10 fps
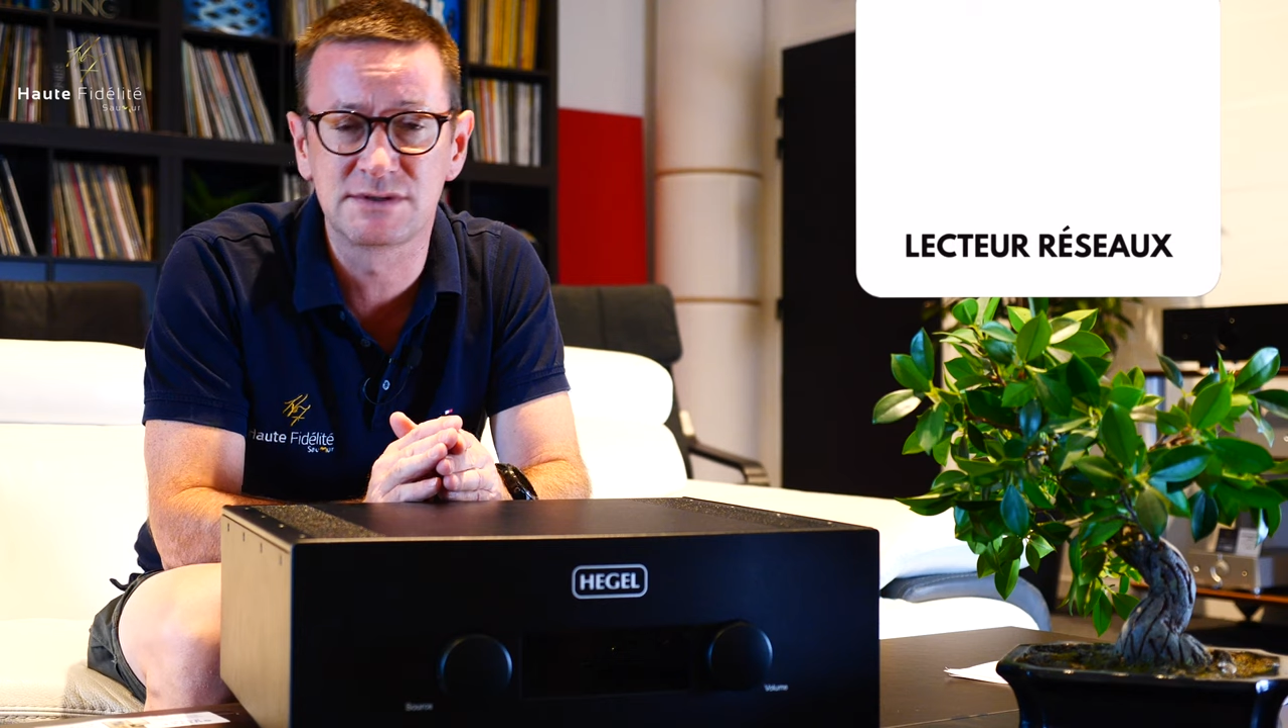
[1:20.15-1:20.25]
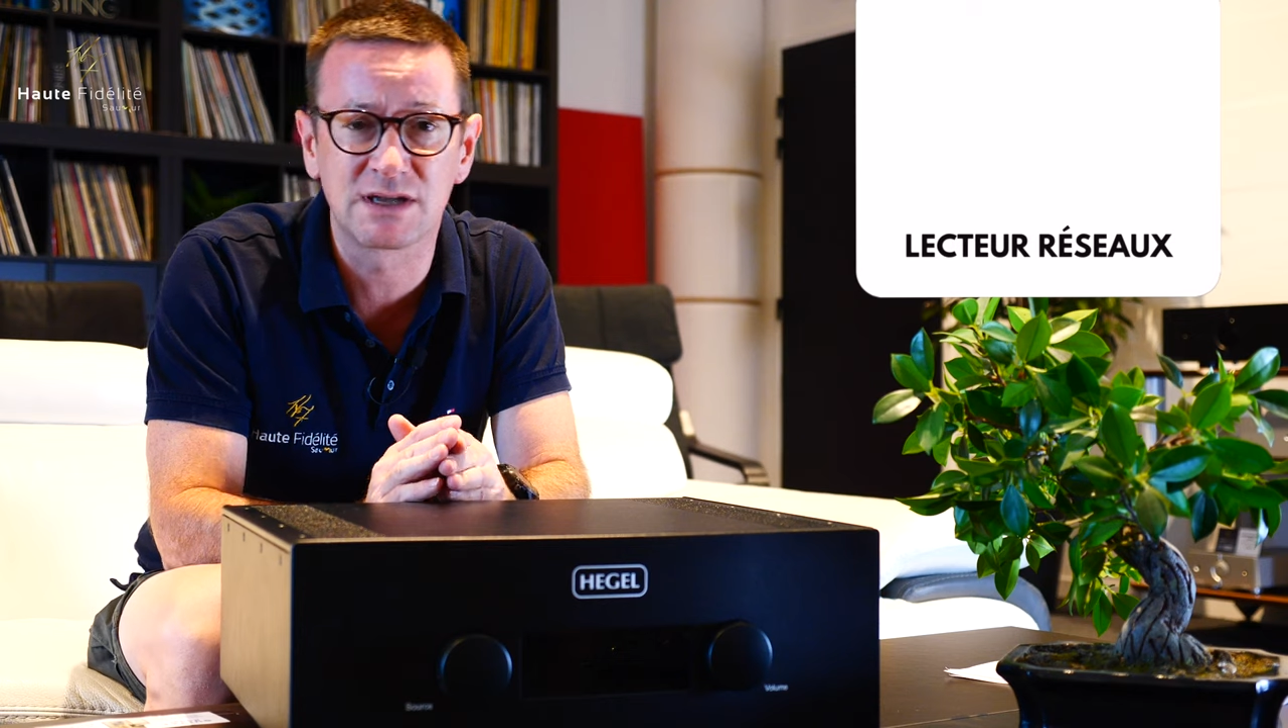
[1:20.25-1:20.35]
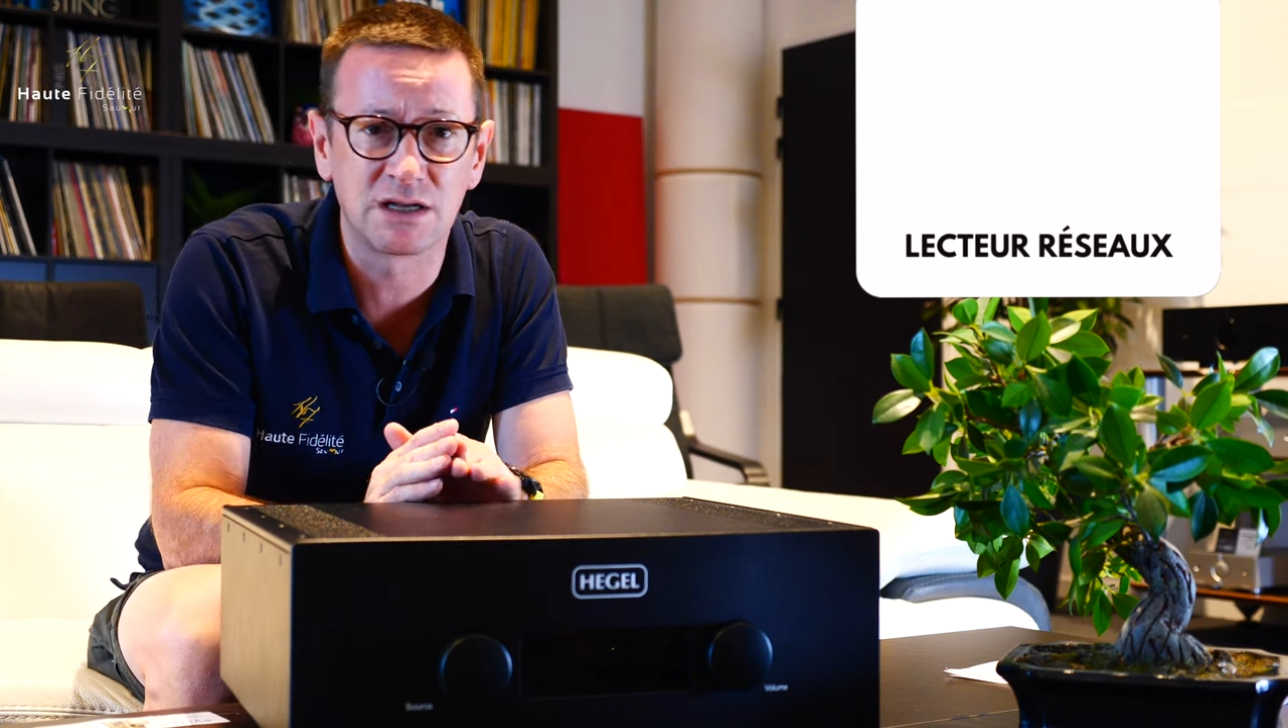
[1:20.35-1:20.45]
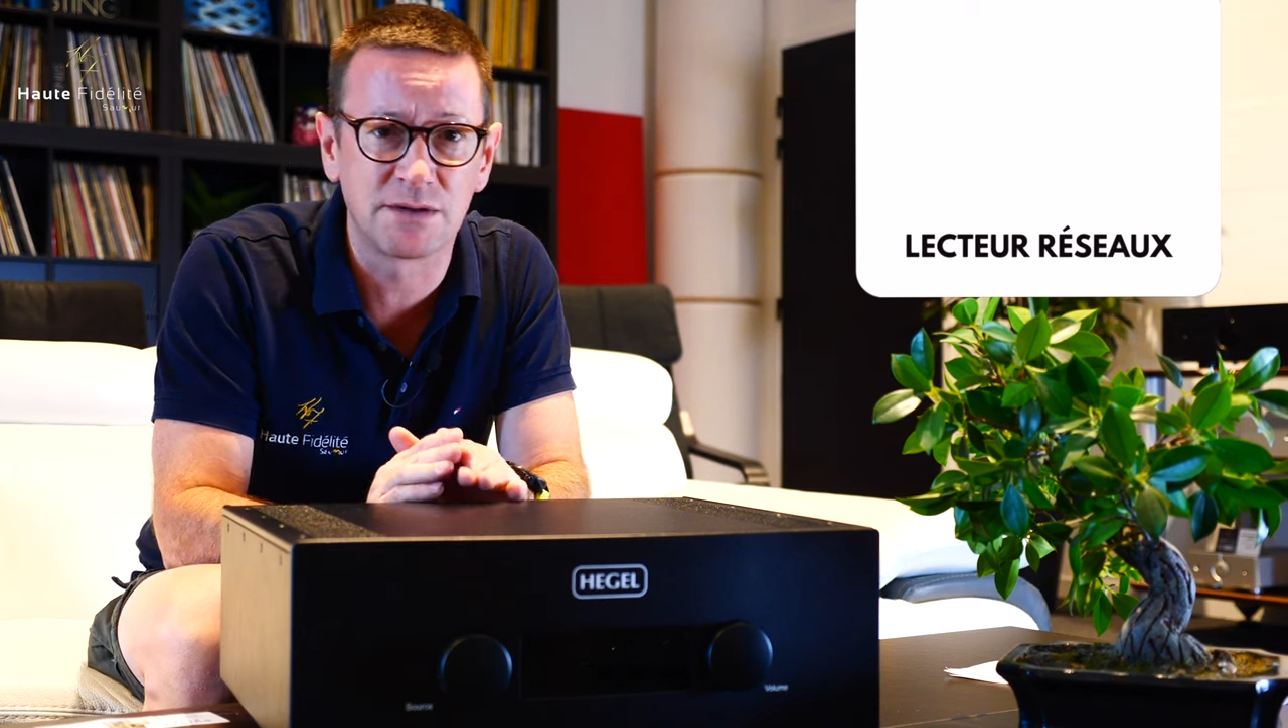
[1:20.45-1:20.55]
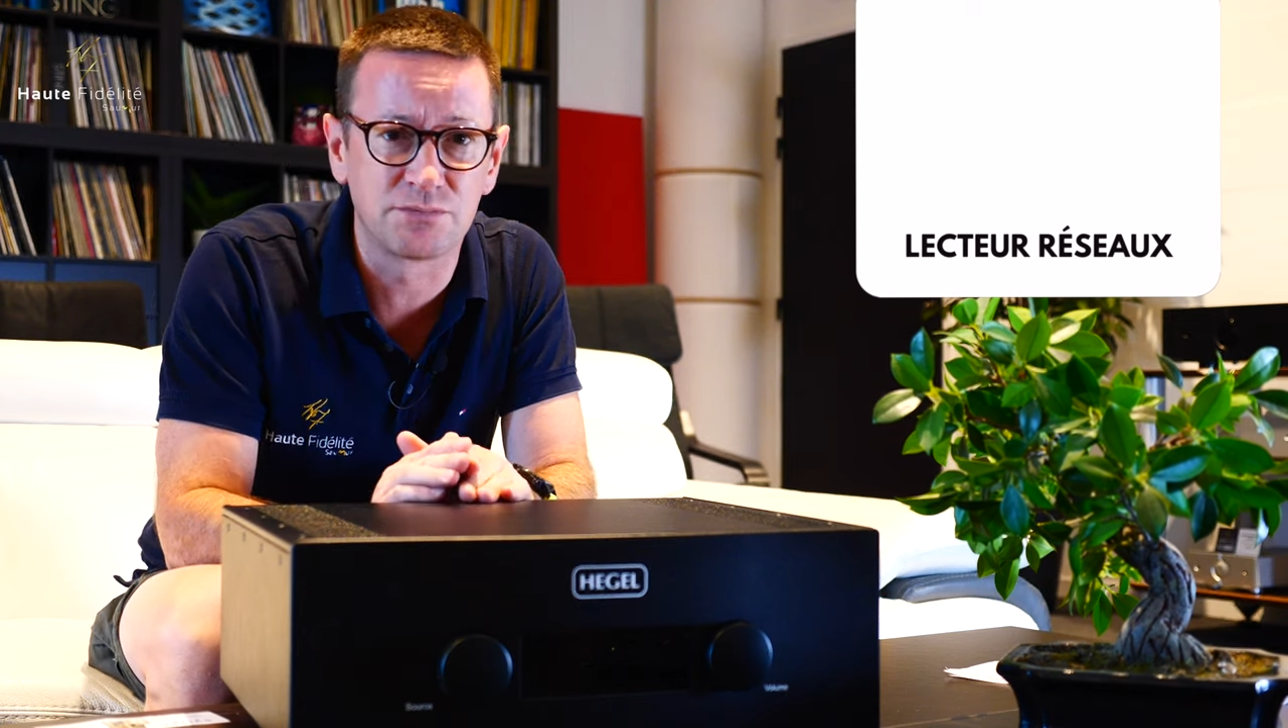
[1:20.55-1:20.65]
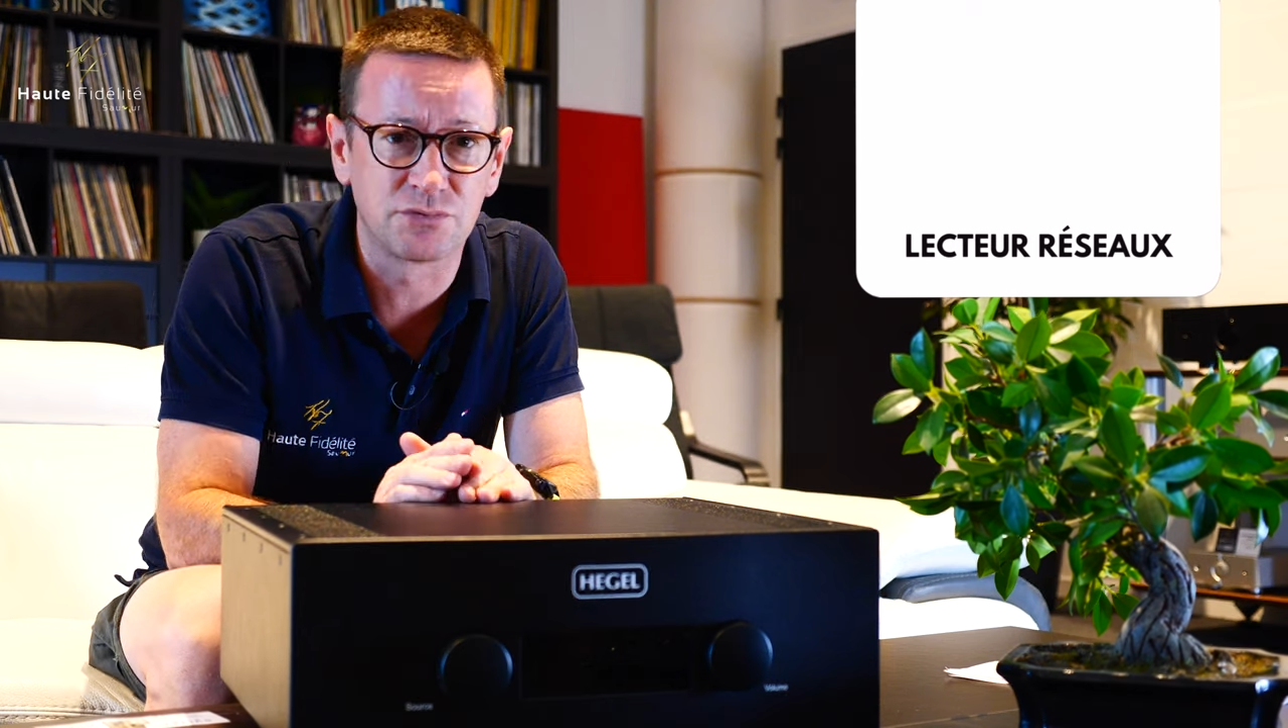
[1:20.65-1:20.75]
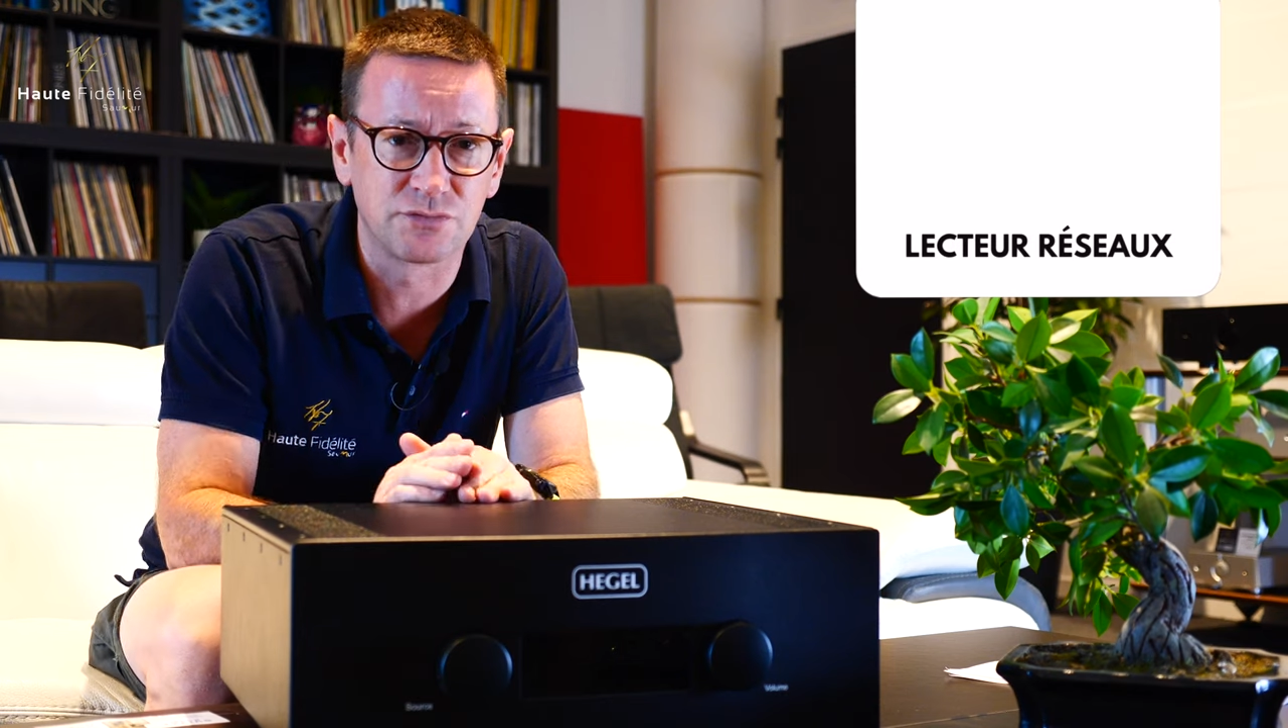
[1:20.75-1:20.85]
vous allez